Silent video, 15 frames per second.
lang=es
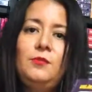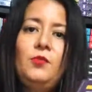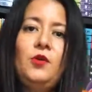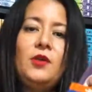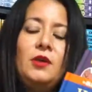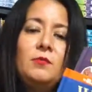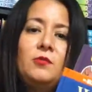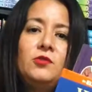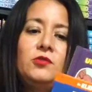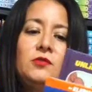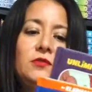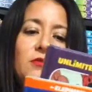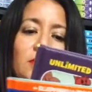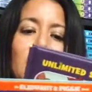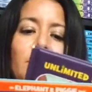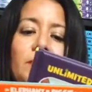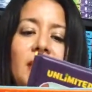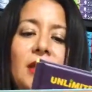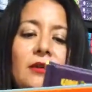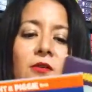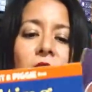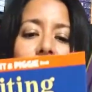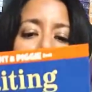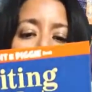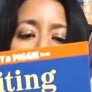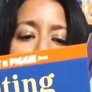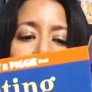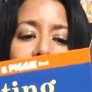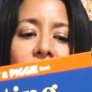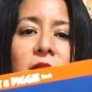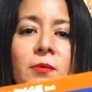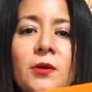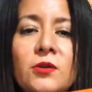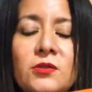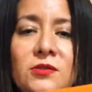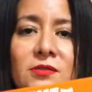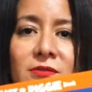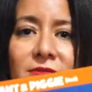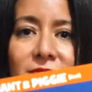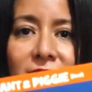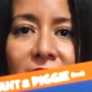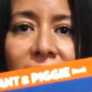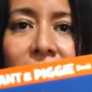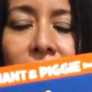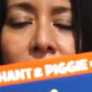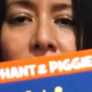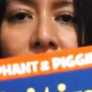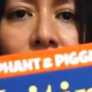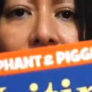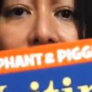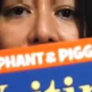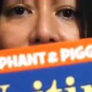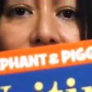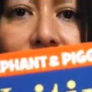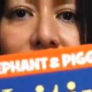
podemos también comprar los libros individuales.